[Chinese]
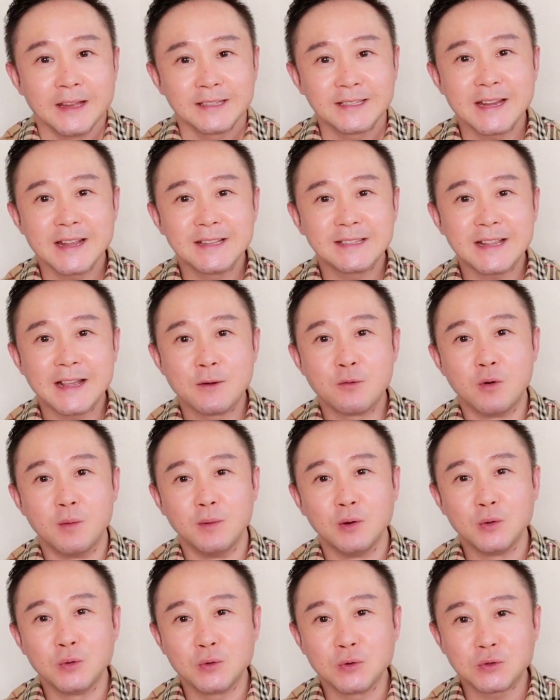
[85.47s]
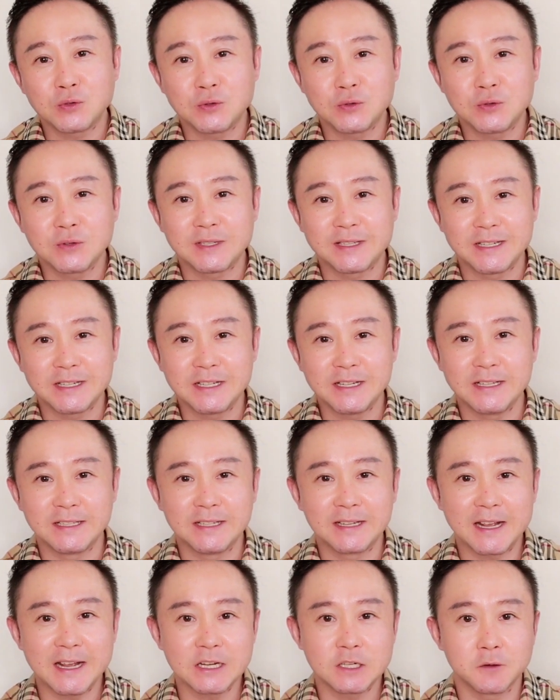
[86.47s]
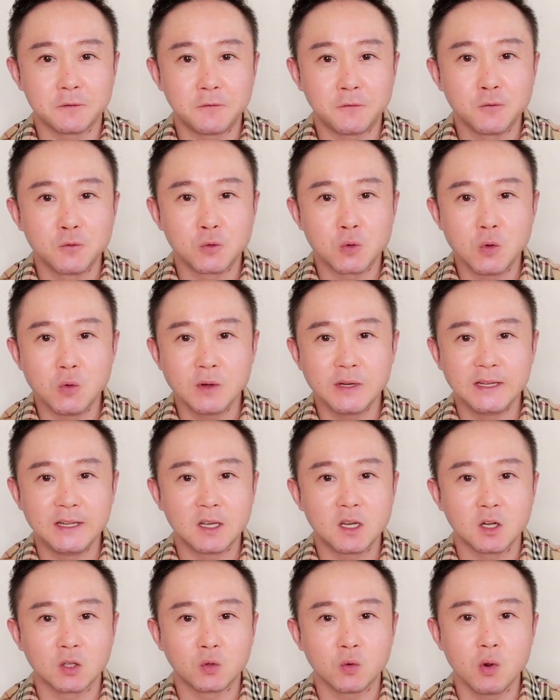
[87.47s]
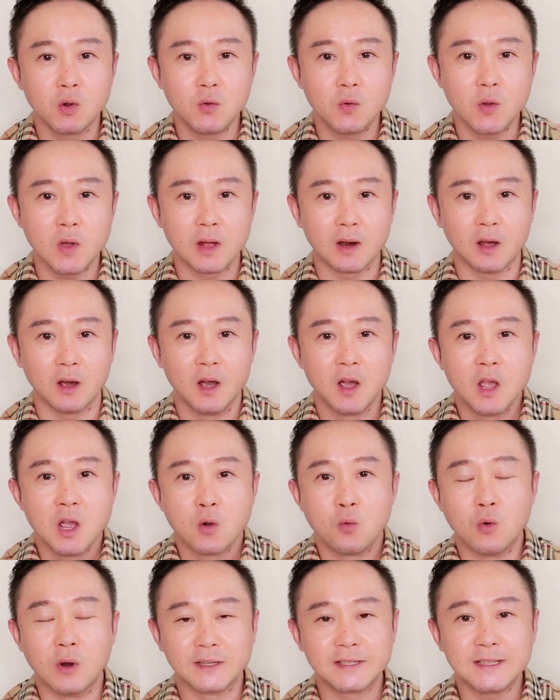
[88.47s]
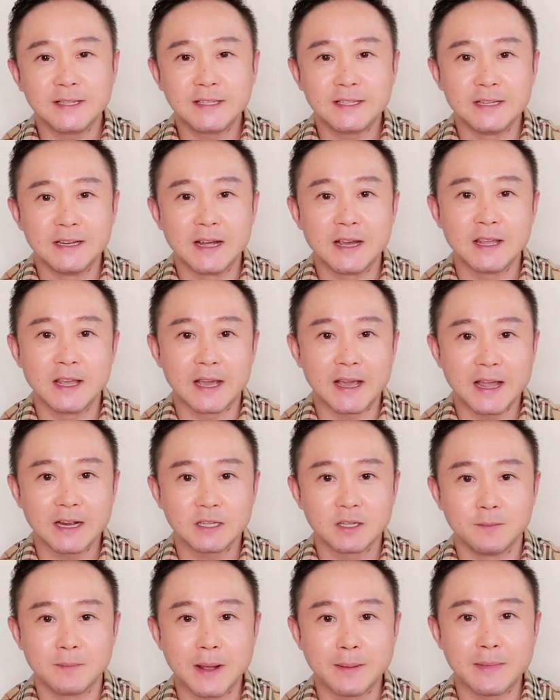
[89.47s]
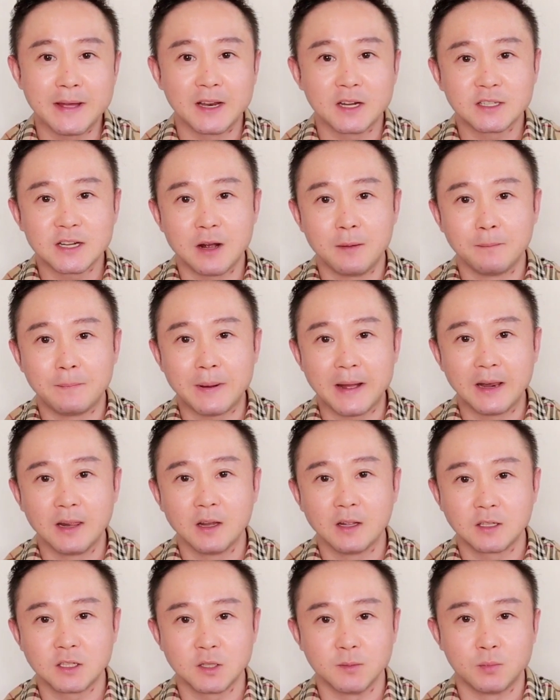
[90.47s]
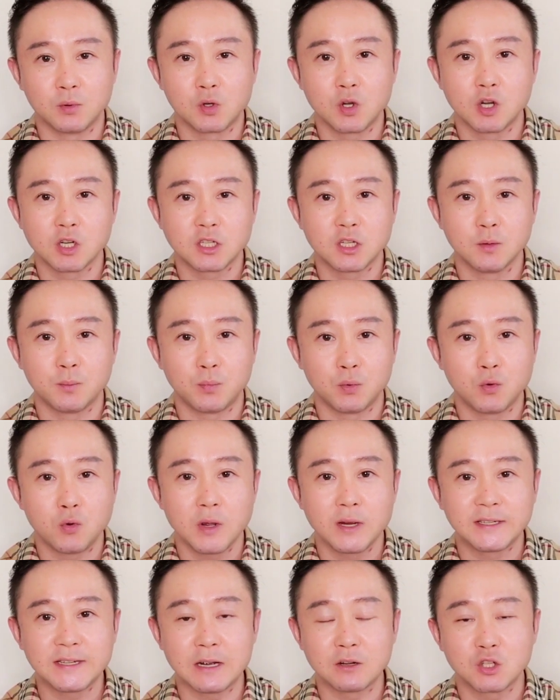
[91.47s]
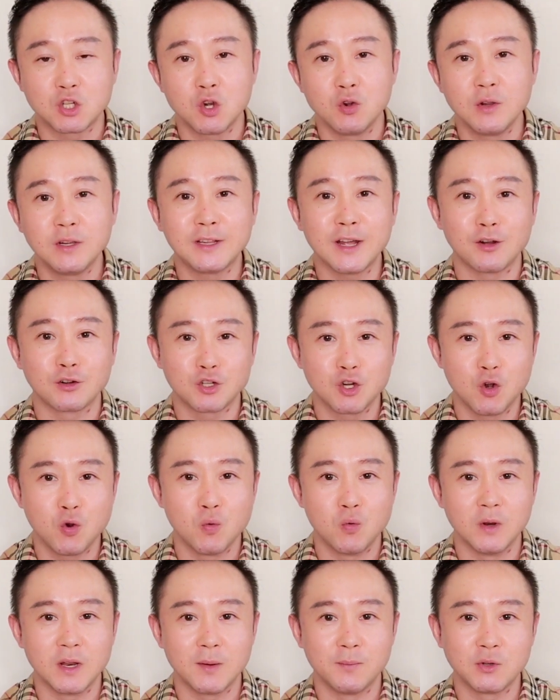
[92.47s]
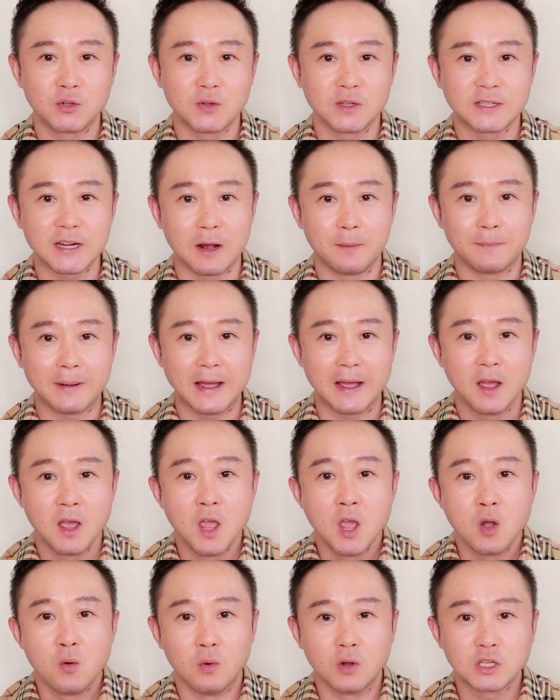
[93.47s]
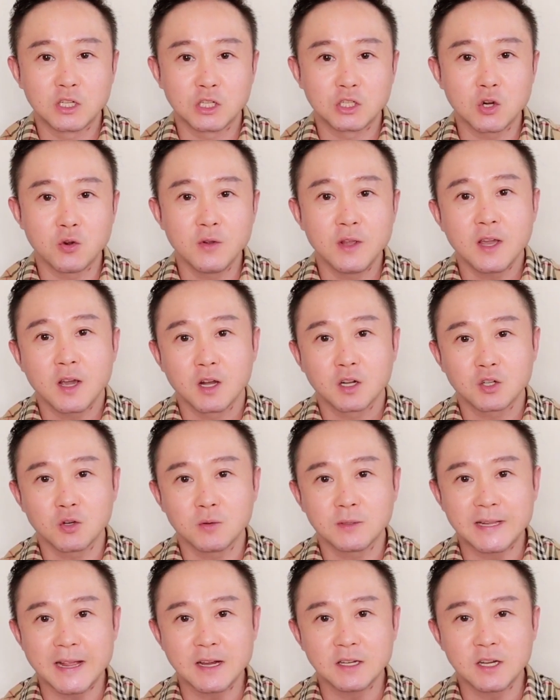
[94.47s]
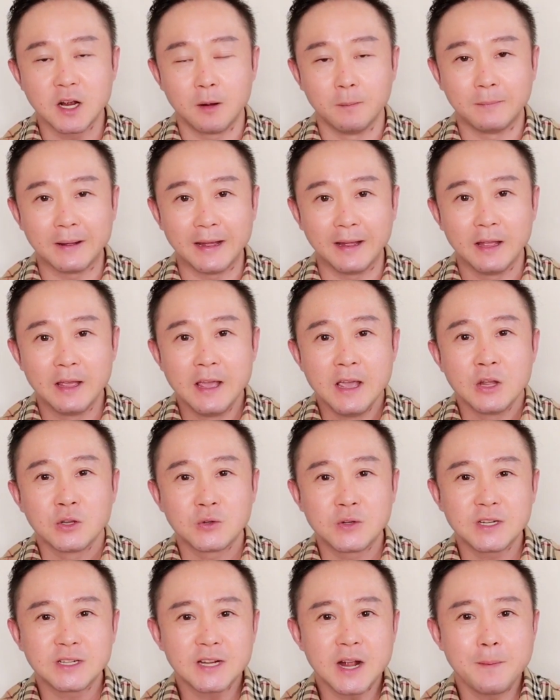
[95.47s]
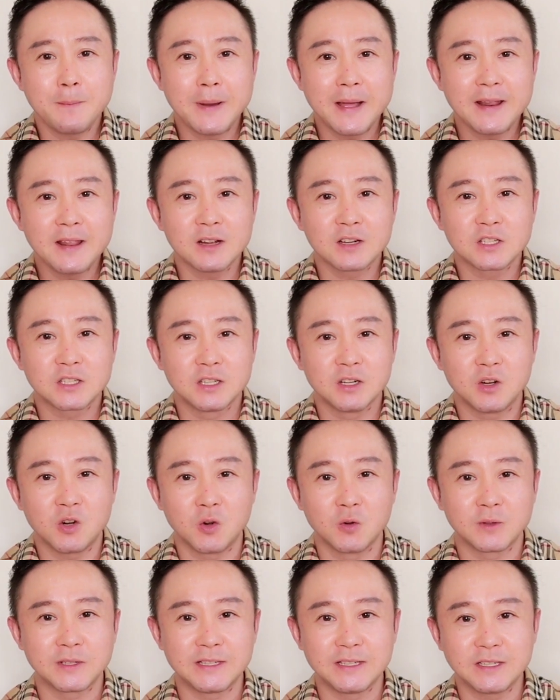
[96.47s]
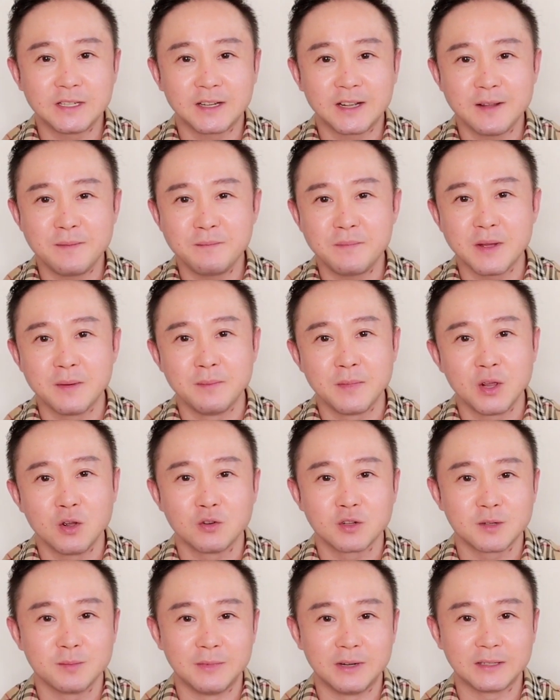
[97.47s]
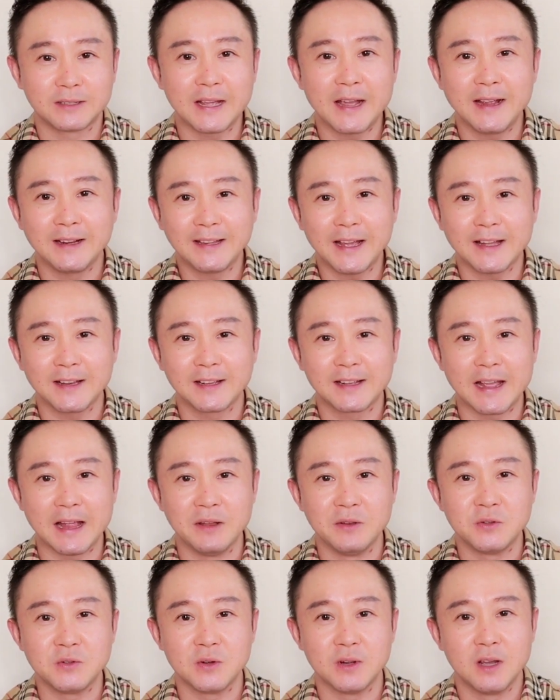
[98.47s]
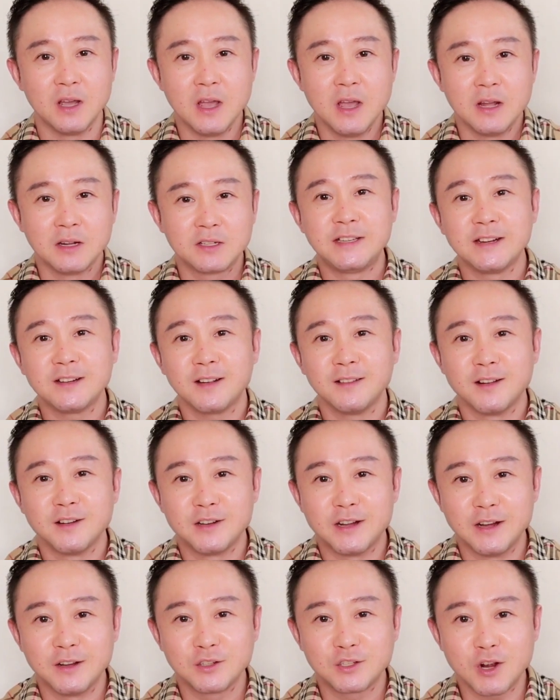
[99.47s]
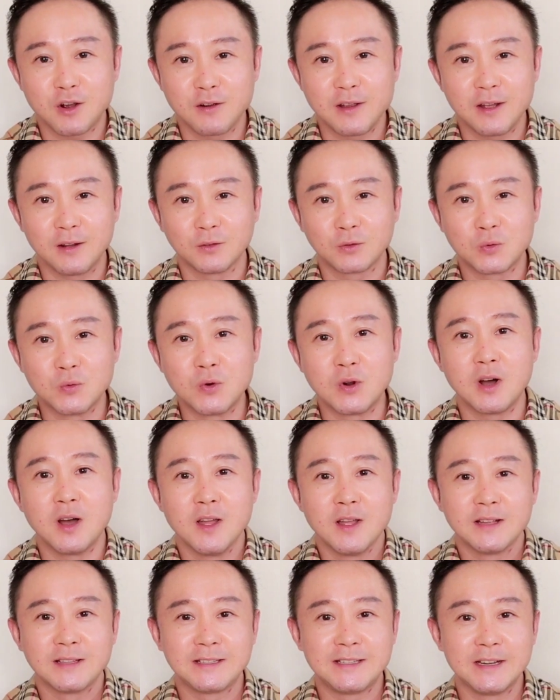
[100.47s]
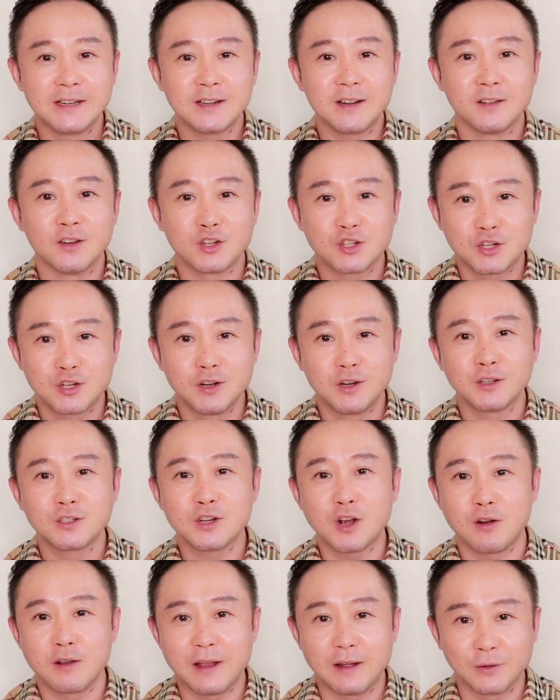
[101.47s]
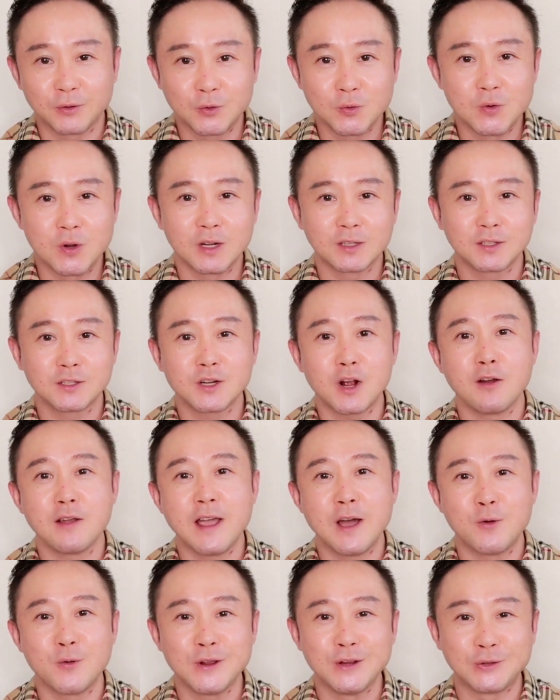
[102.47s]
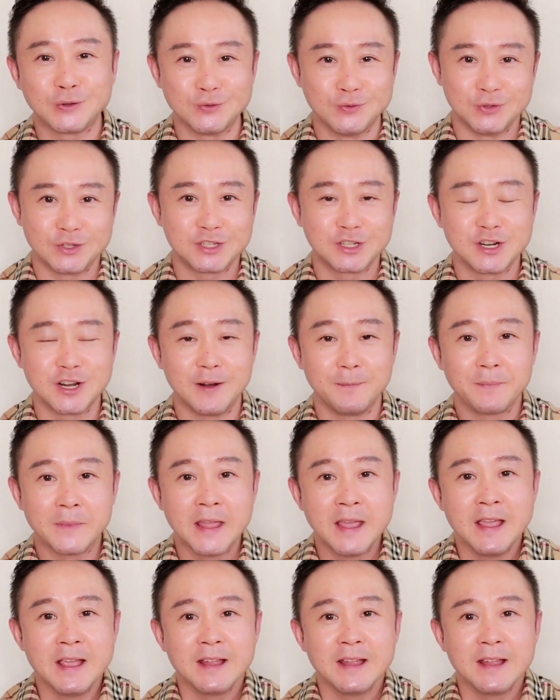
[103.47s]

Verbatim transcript: 现在我们陆陆续续其实已经开始复工一个多月了，我自己呢也开始慢慢的上班了，只不过是不会像周一到周五那么去上班，我是周一和周三上班。其实上班的时候其实根本没有什么太大的感觉，街上的人照样多，街上的车照样多，照样会堵车。